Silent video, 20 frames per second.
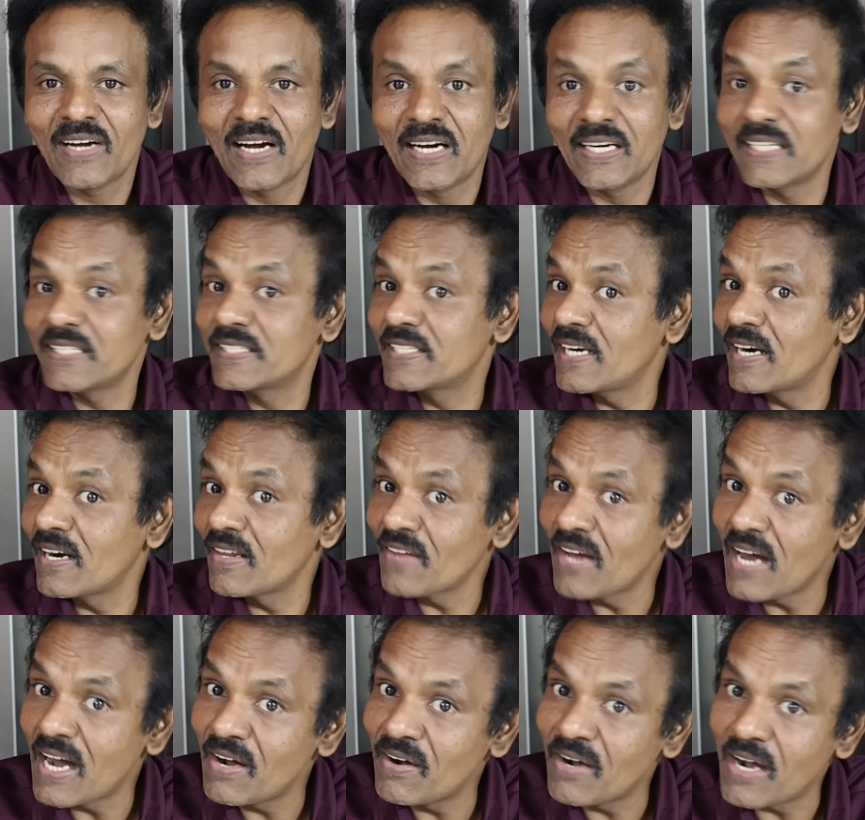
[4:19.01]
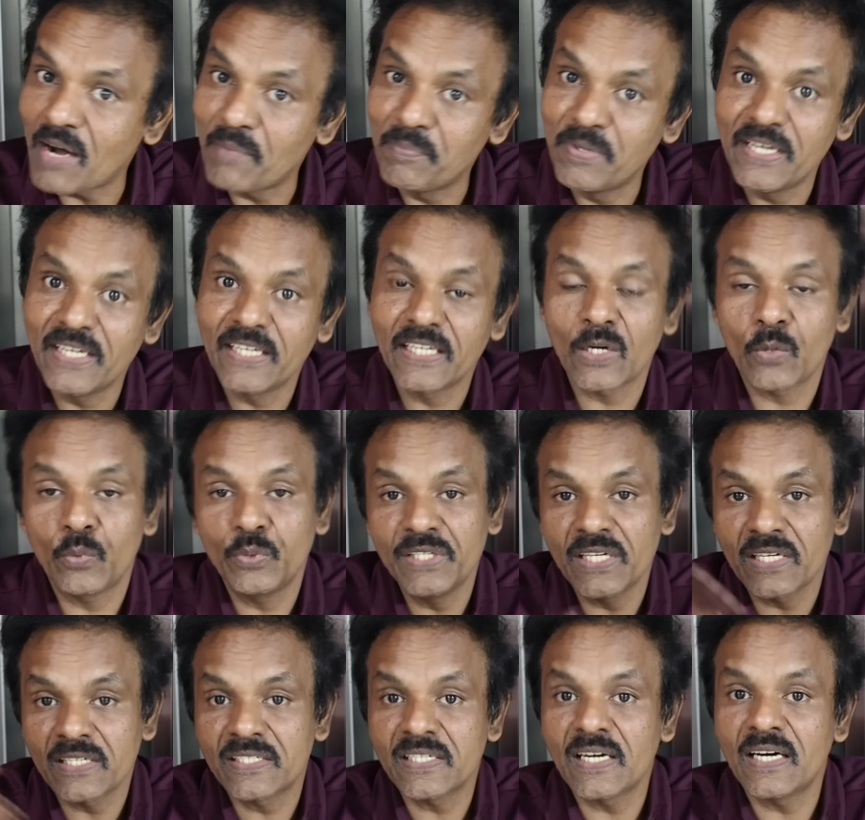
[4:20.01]
அன்றைக்கி ஜெயலலிதா அப்படிங்கிற
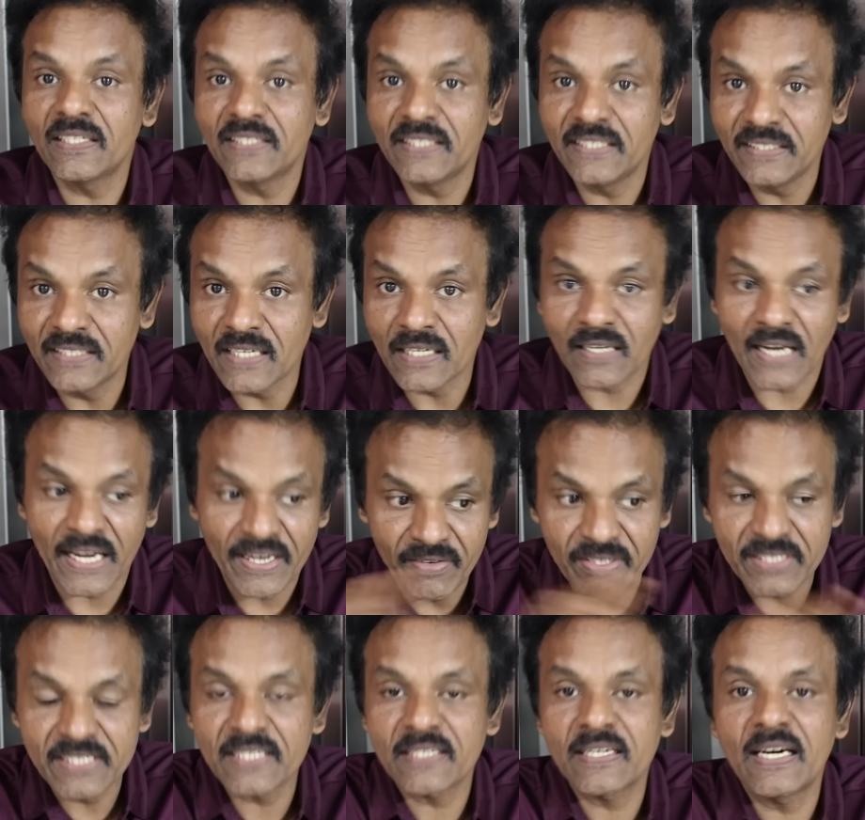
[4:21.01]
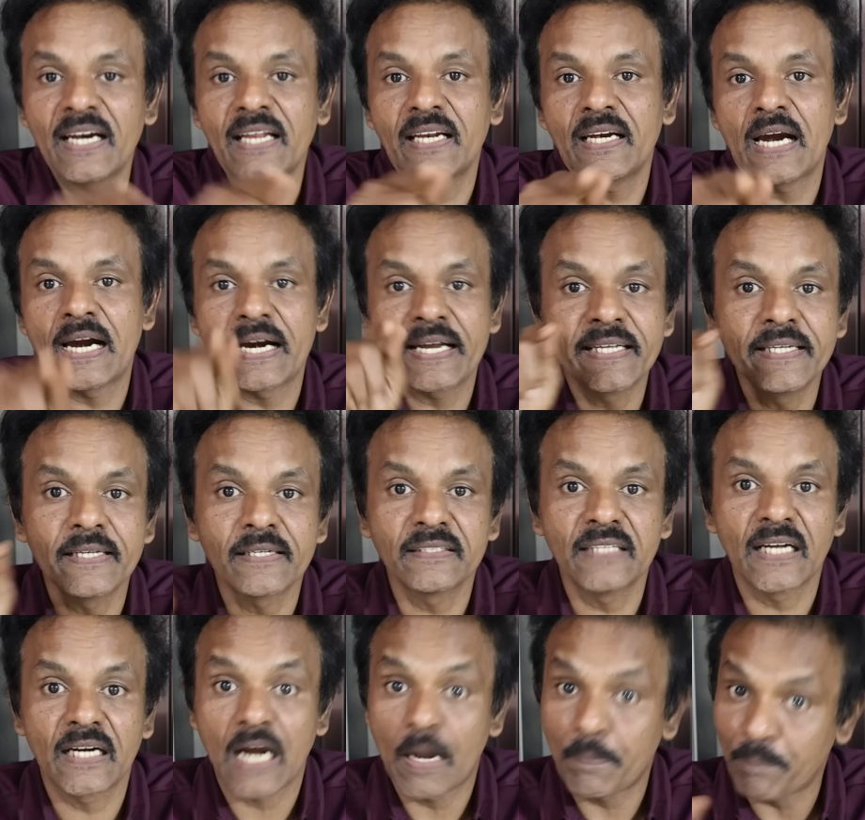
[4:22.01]
உயர் ஜாதியினர் கை வச்சதுனால எல்லாம் அடங்கி
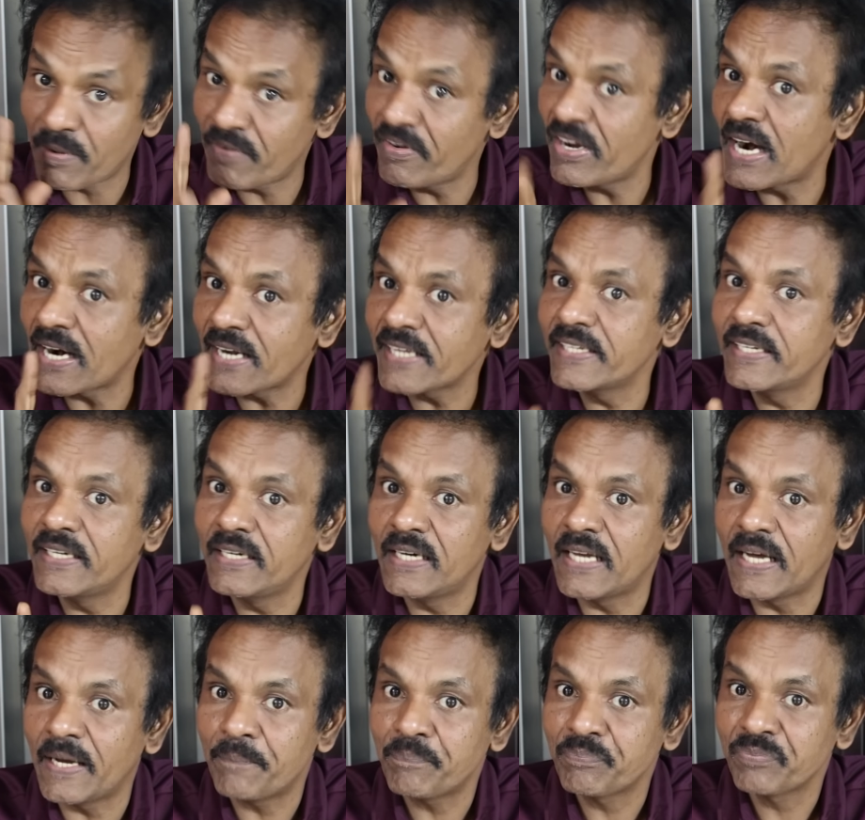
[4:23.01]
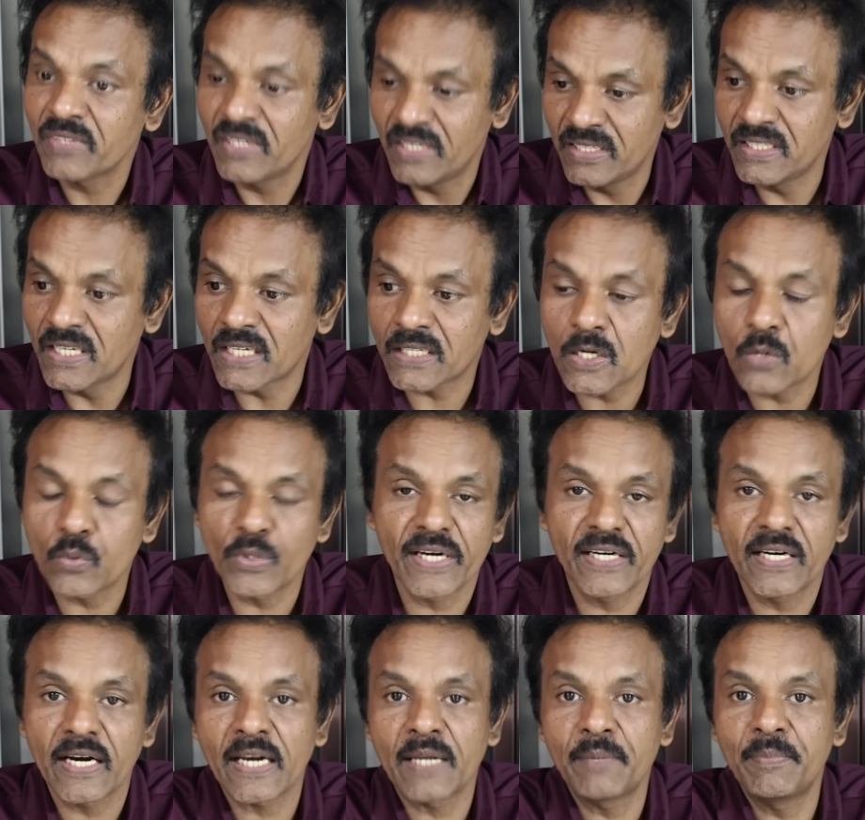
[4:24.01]
இருந்தாங்க அப்போவே அடங்கி இல்லை இங்கே இருக்கக்கூடிய
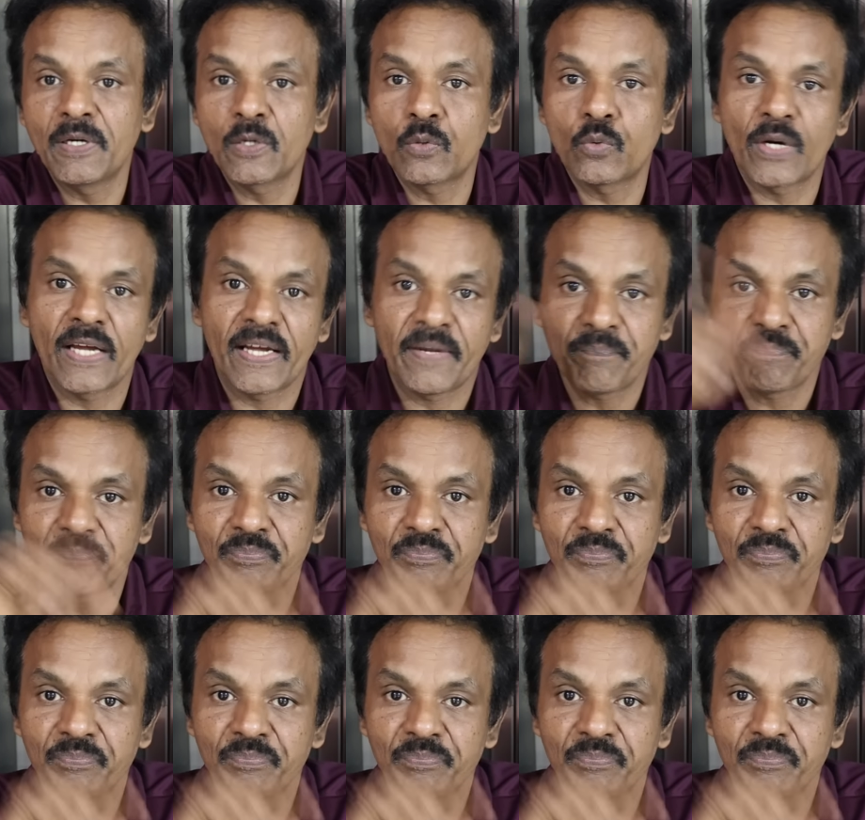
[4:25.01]
நிறைய பேர் கூட